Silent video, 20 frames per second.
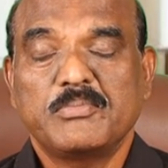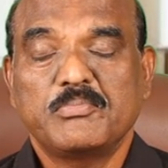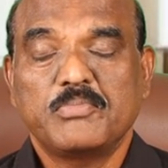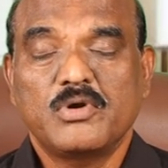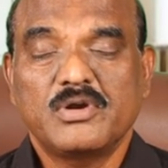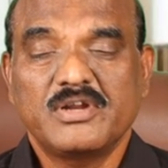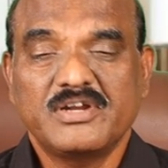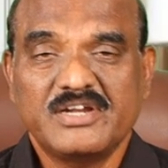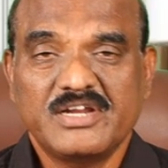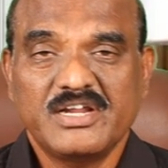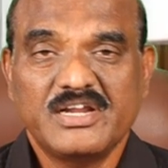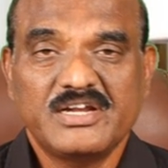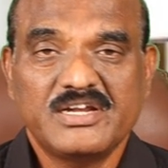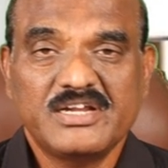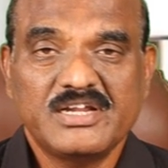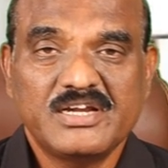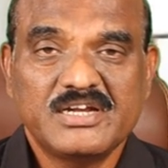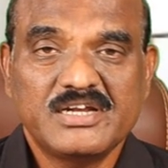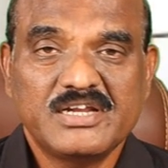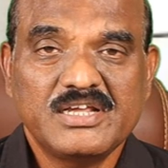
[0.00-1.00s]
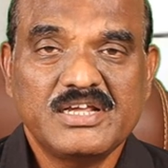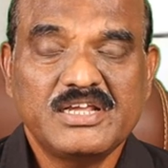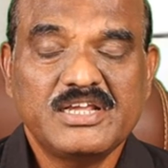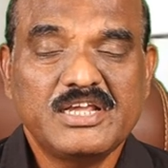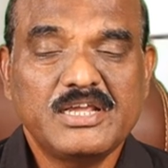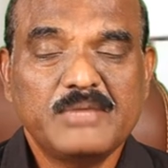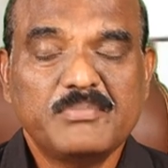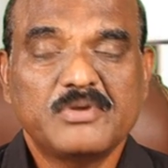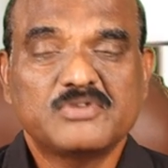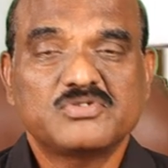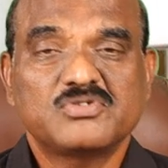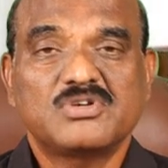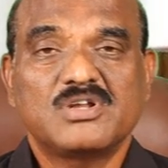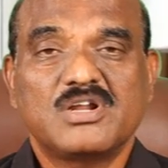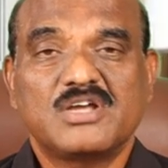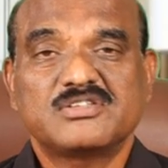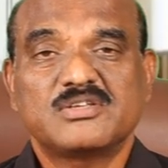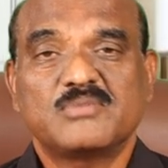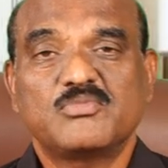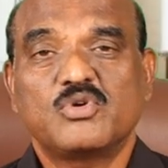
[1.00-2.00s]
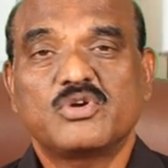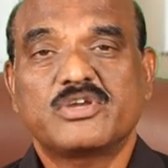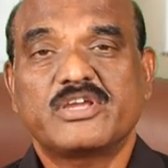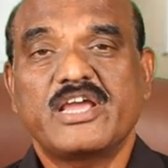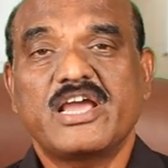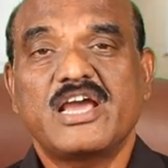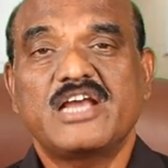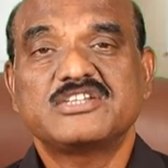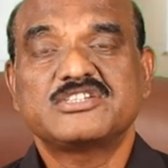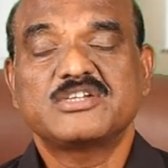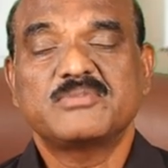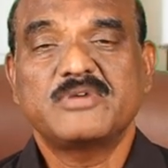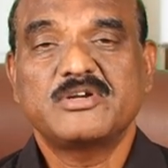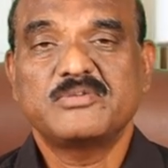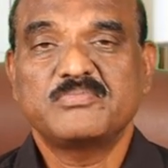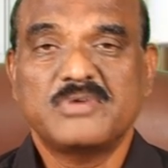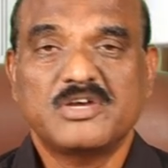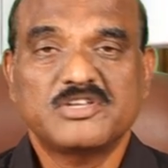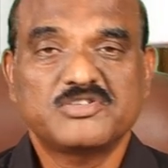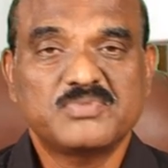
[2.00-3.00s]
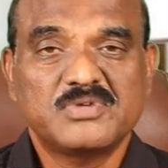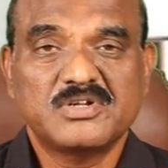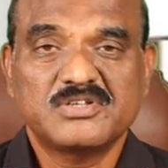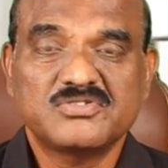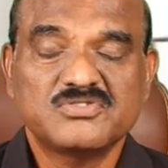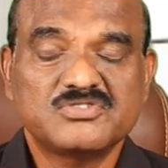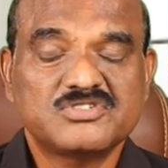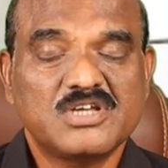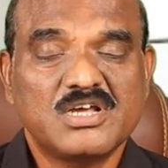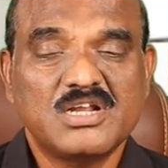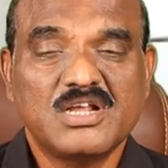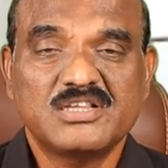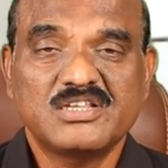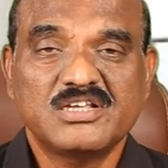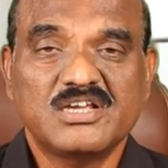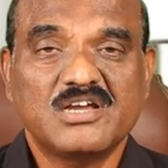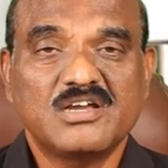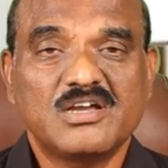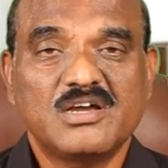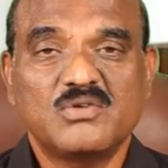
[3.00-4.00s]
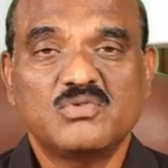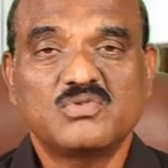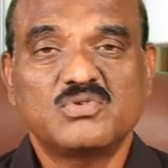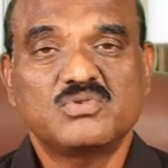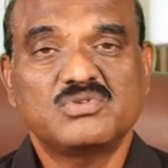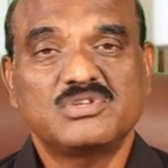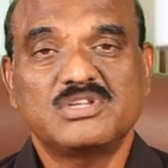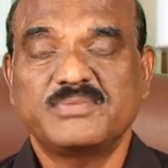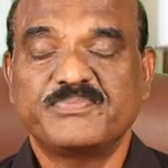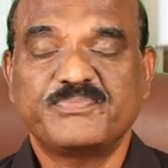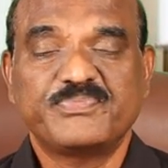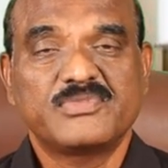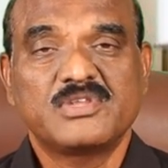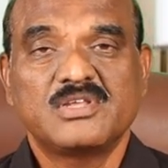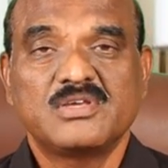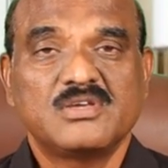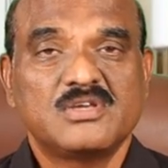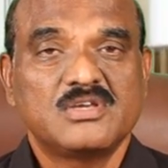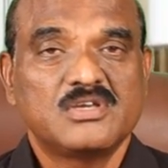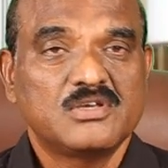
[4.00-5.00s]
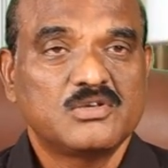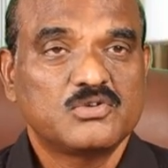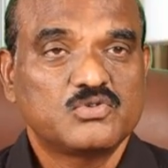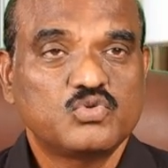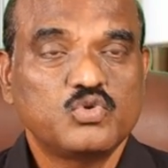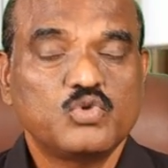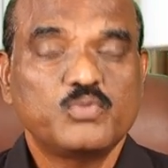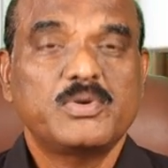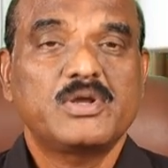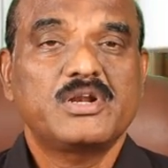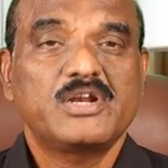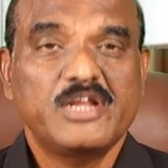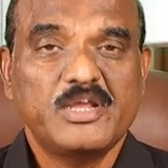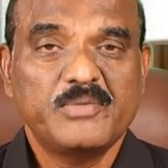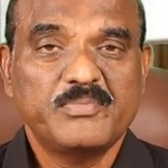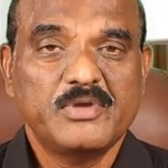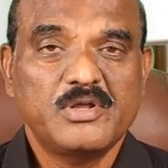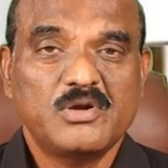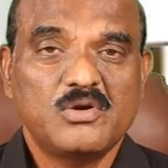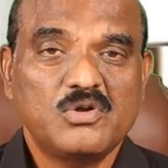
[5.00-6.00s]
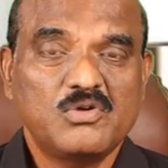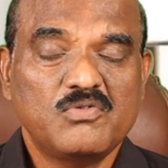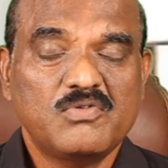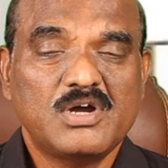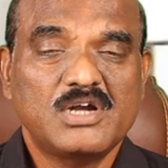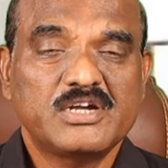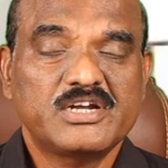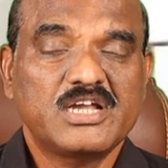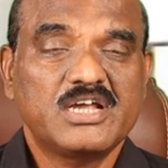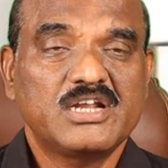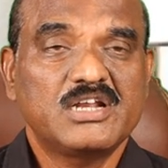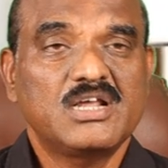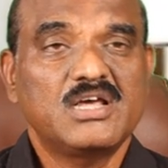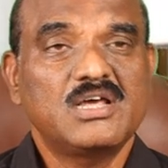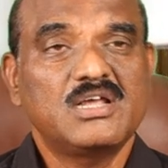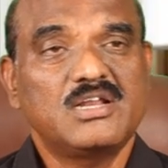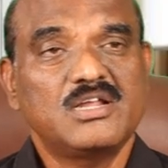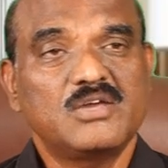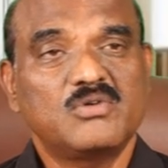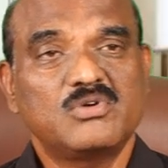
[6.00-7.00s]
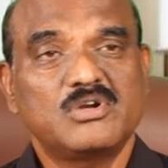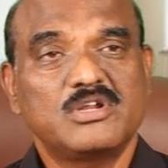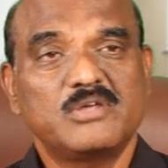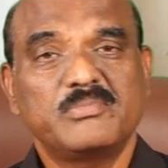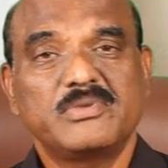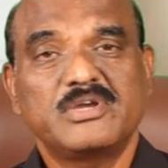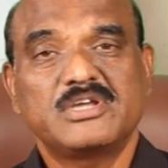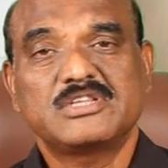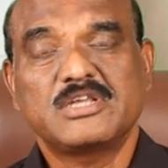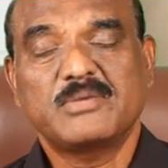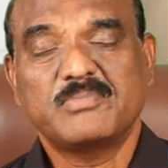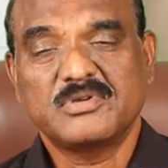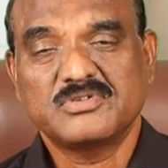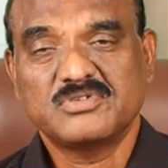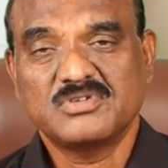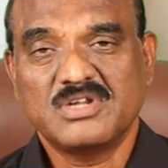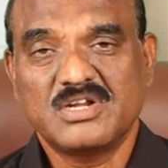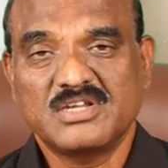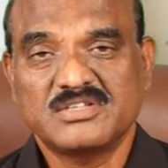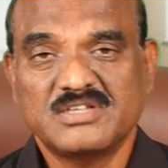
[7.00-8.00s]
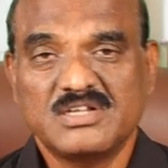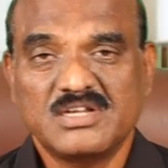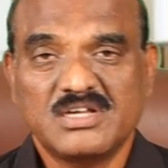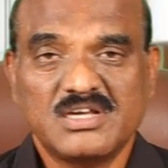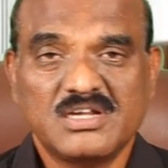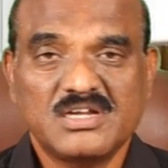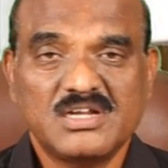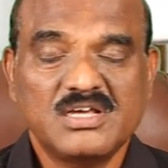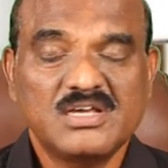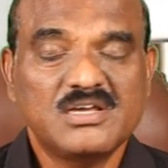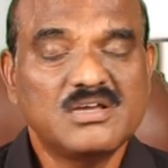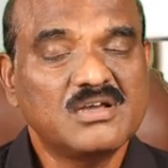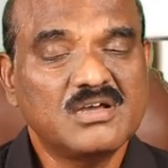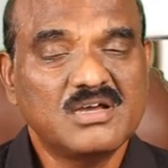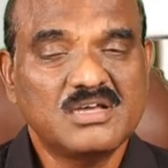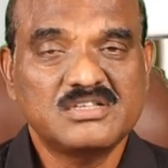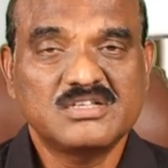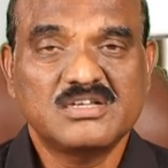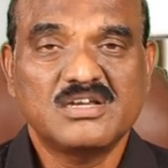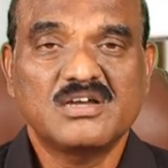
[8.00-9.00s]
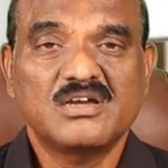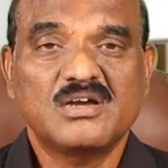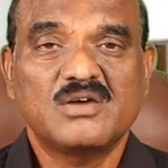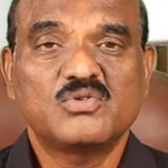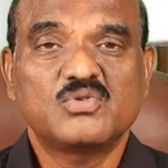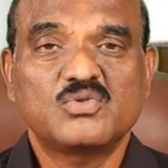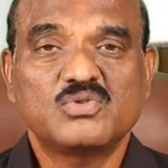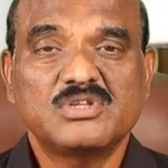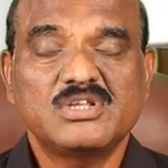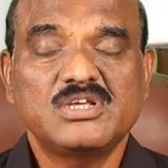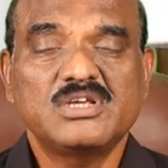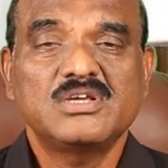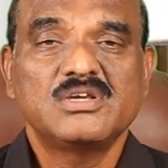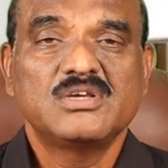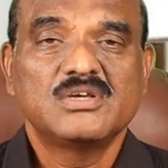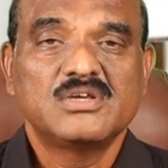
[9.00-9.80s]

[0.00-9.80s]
ఇంపార్టెంట్ ఏంటి అంటే ఈ పశుగ్రాసంలో కాల్షియం అండ్ ఫాస్ఫరస్ చాలా అధికంగా ఉంటుంది సూపర్ నేపేర్లో వాటికన్నా లేకుంటే మిగతా పశుగ్రాసాల కన్నా అధికంగా ఉంటుంది